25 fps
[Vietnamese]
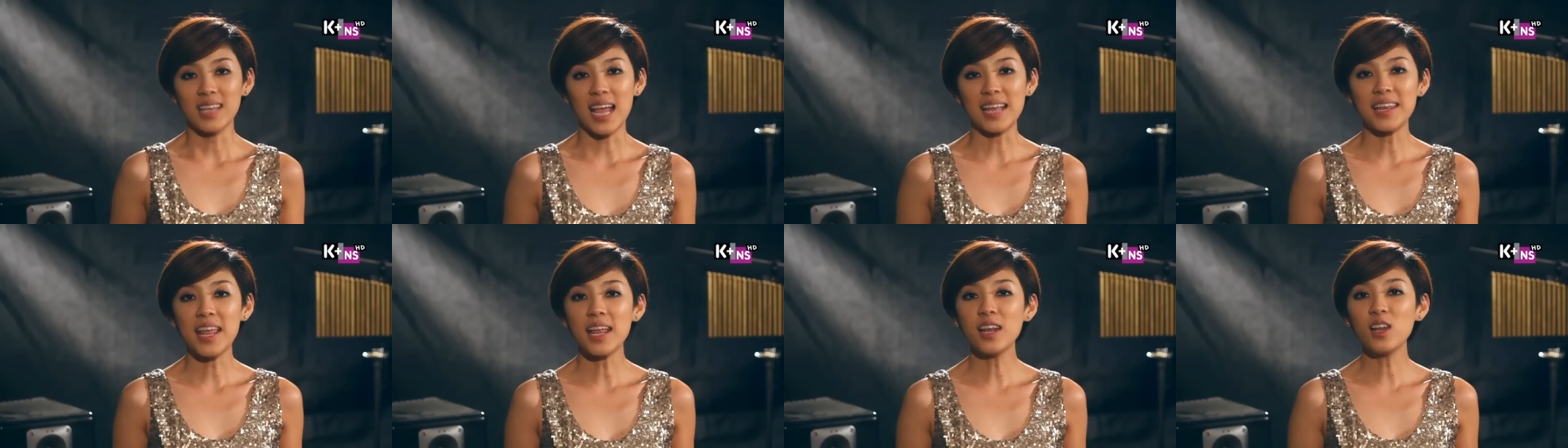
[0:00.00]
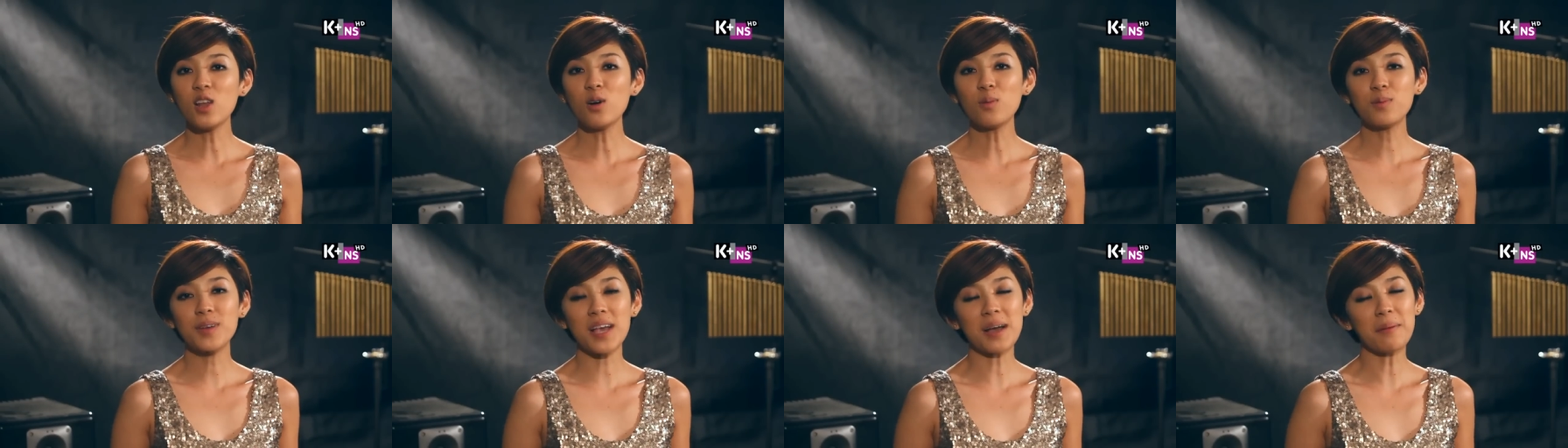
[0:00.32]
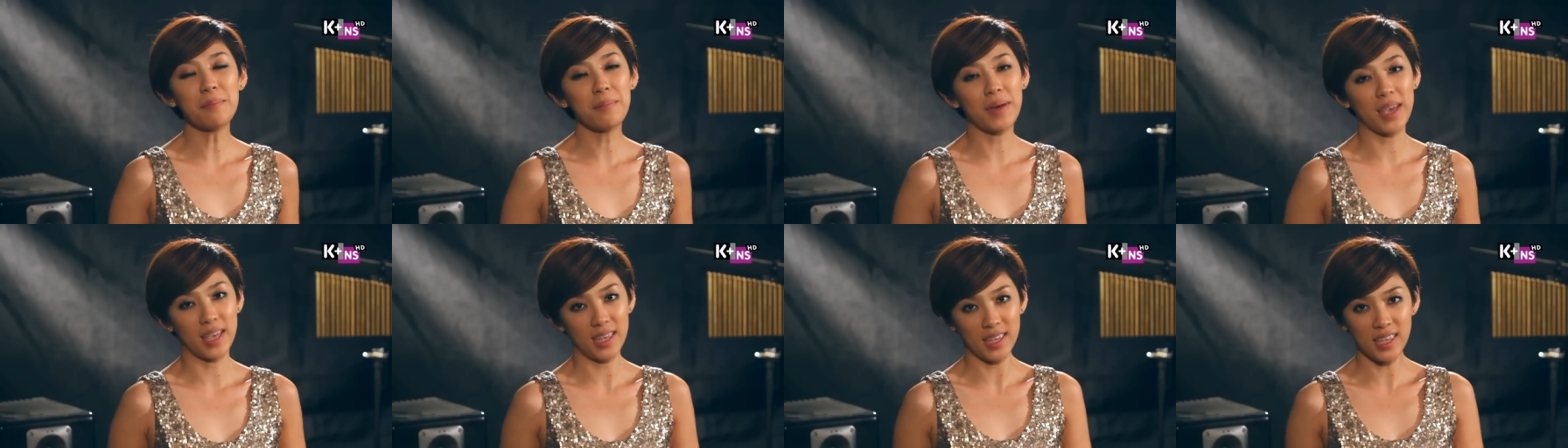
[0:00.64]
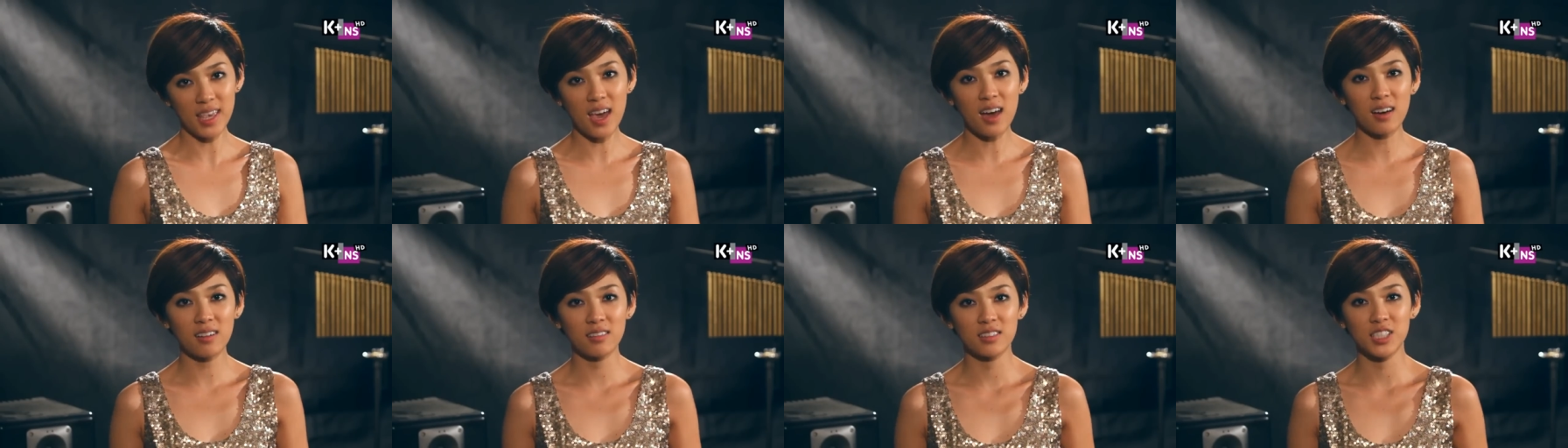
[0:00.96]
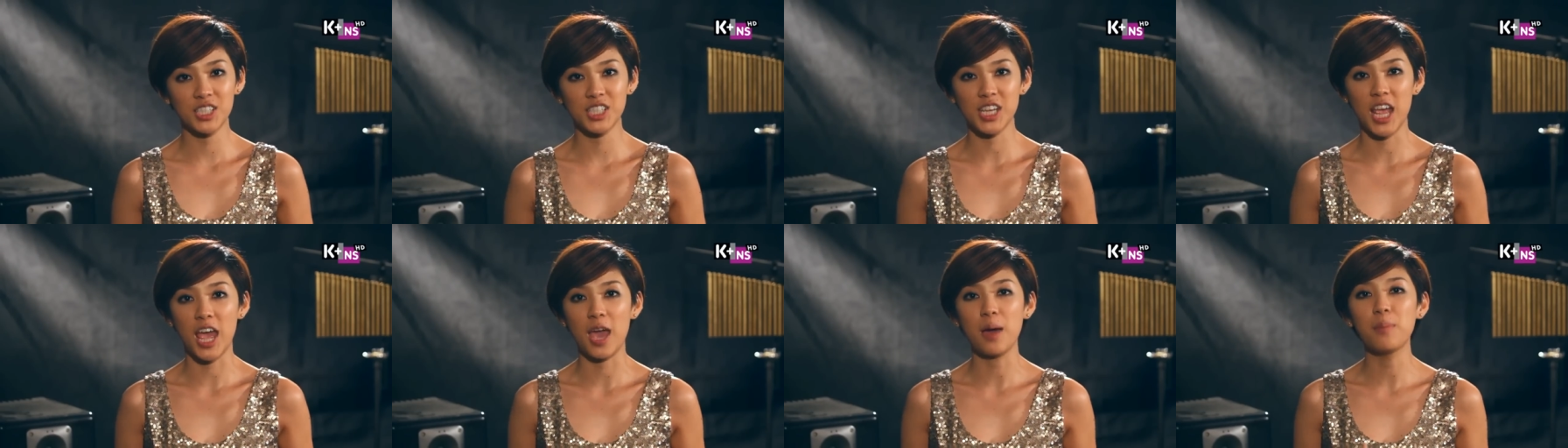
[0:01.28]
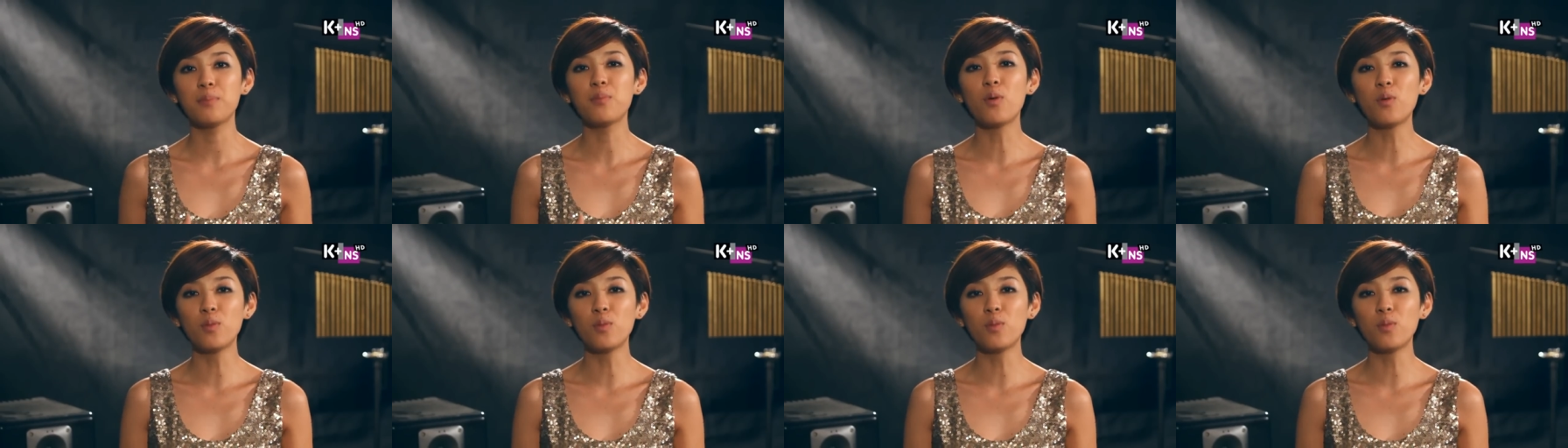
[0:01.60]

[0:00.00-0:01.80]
Đã đến lúc các mỹ nhân sẽ